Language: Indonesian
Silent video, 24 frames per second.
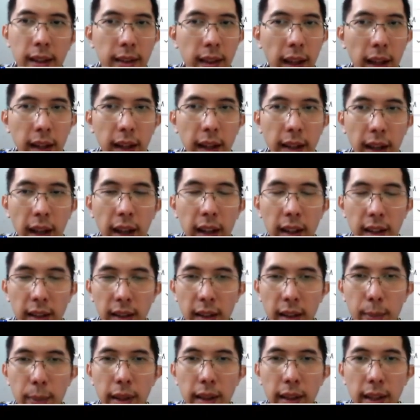target yang
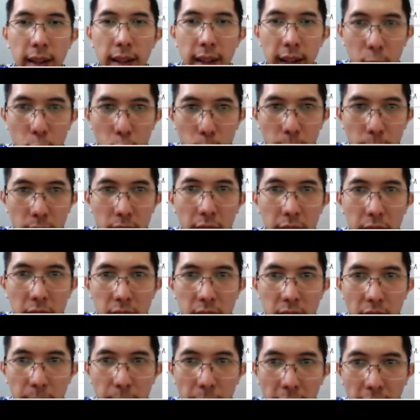lebih tinggi itu bisa
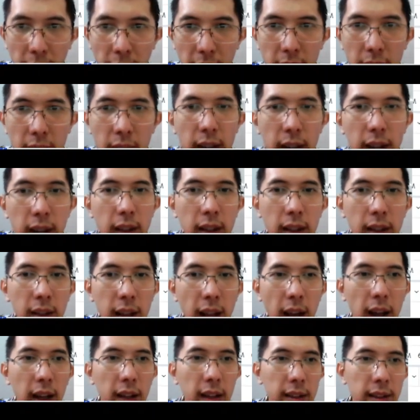tercapai.
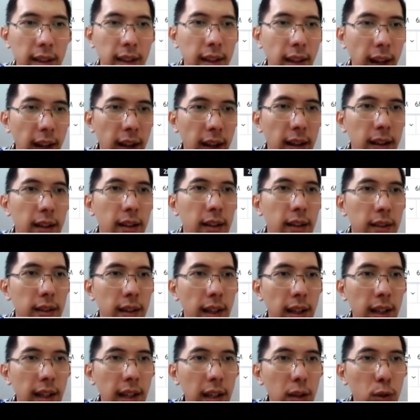Nah, ketika
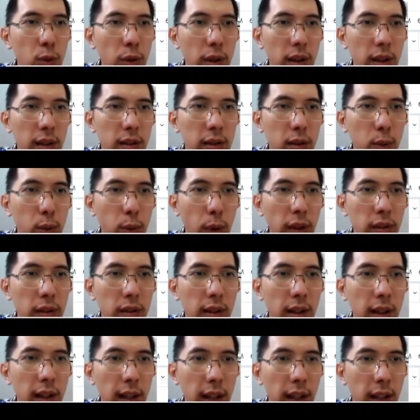TD
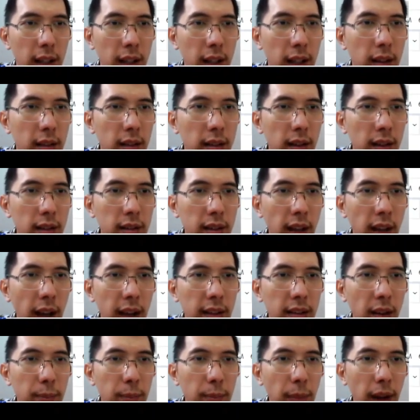sequential ini
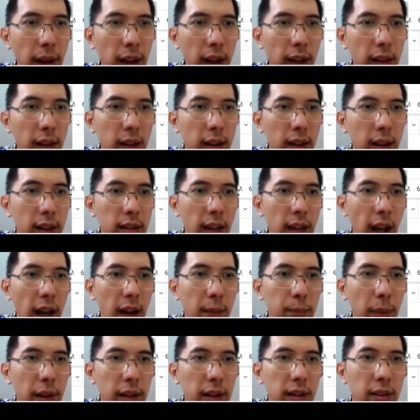selesai sampai
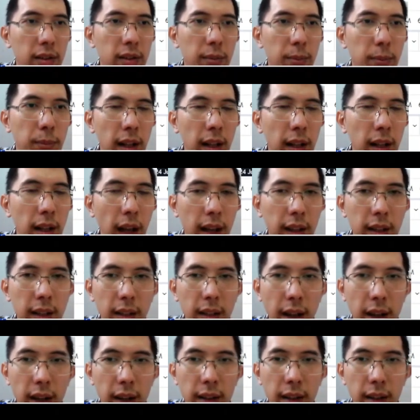tahapan ke-9
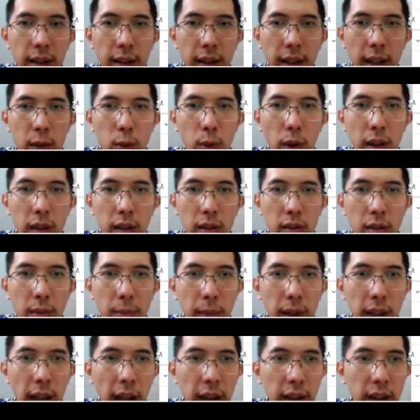ya, hitungan
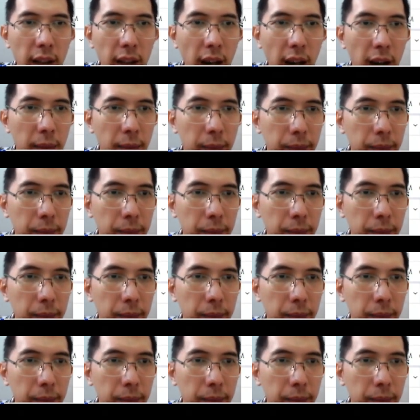ke-9-nya,